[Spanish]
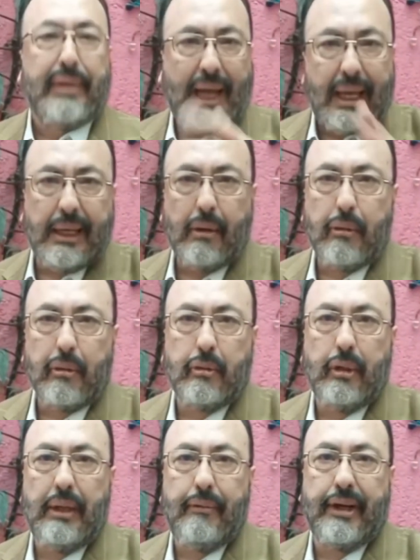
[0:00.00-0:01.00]
hay que
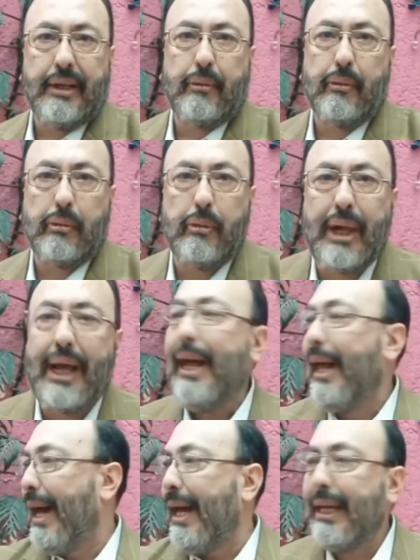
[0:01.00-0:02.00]
construir infraestructura,
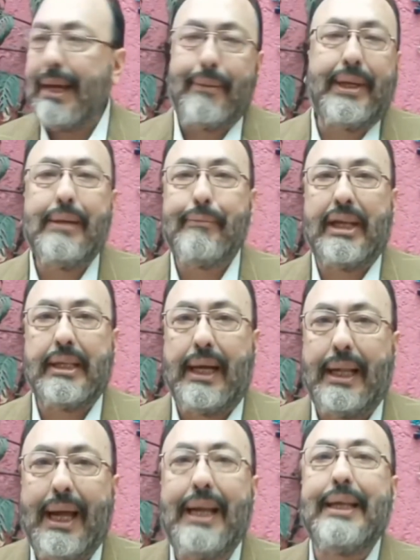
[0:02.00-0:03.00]
hay que abrir más
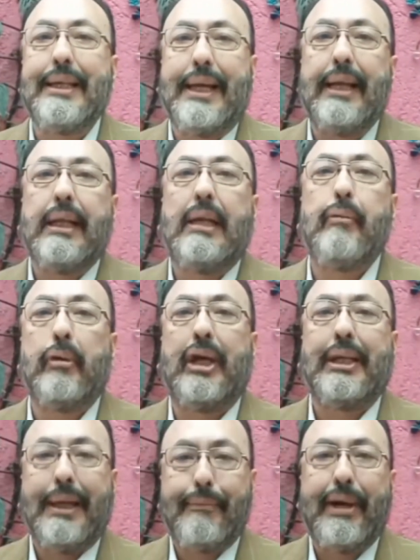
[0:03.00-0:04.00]
canales, qué tenemos que
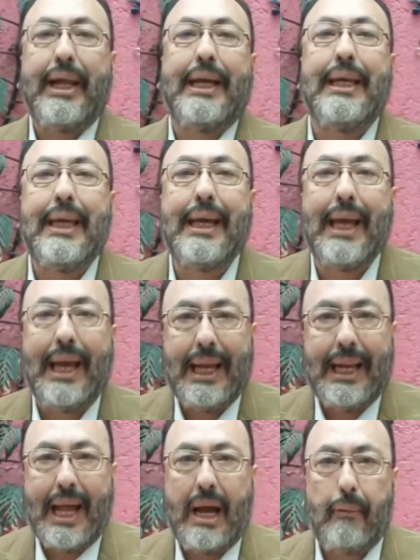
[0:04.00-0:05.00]
hacer para que llegue
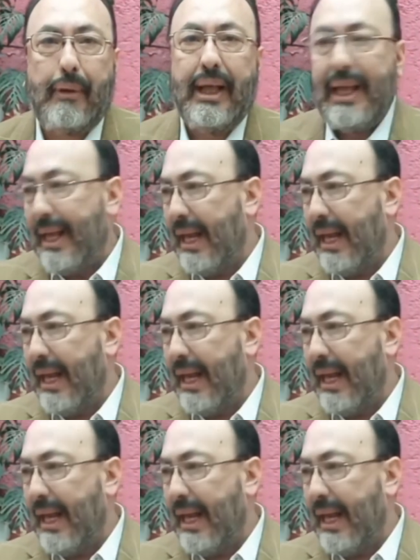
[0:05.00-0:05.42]
el agua?